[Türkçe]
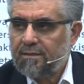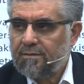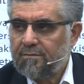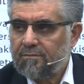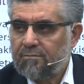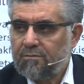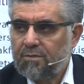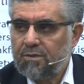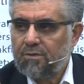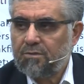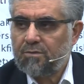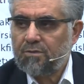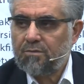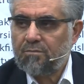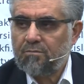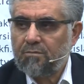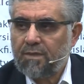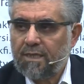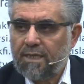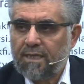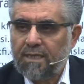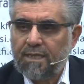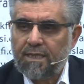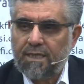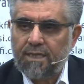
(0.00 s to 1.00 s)
bir gün
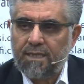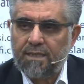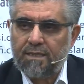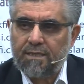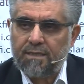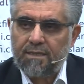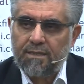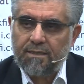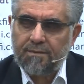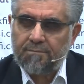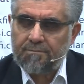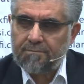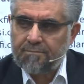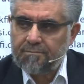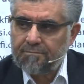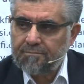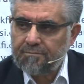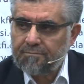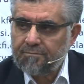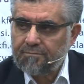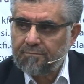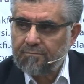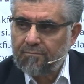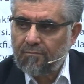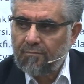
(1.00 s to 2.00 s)
bana geldi.
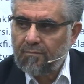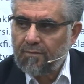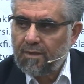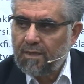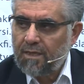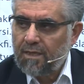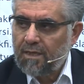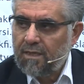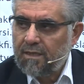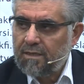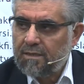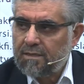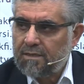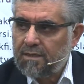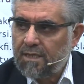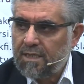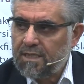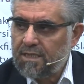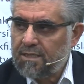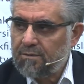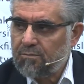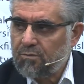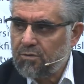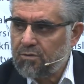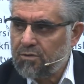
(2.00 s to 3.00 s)

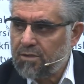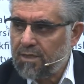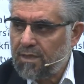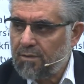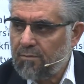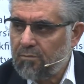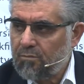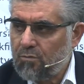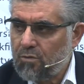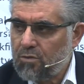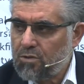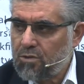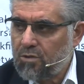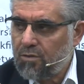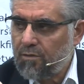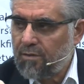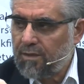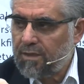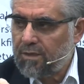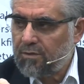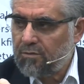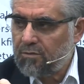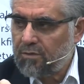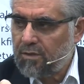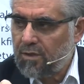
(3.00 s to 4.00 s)
Rasim Hoca
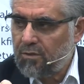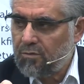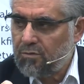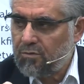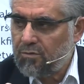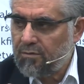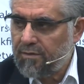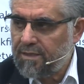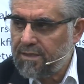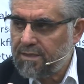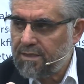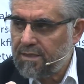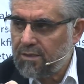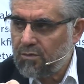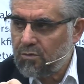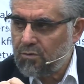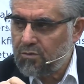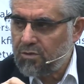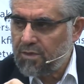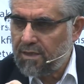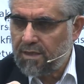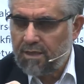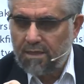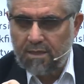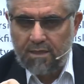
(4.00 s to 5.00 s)
Moskova'da üniversitede
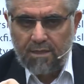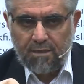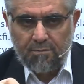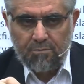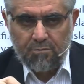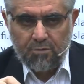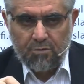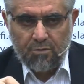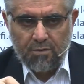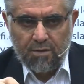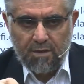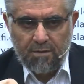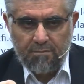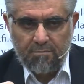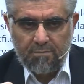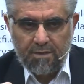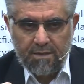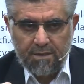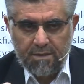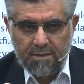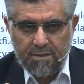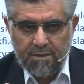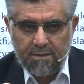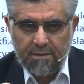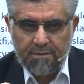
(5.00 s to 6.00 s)
hocalık yapmış olan
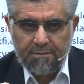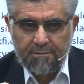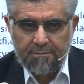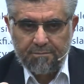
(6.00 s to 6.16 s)
birisi.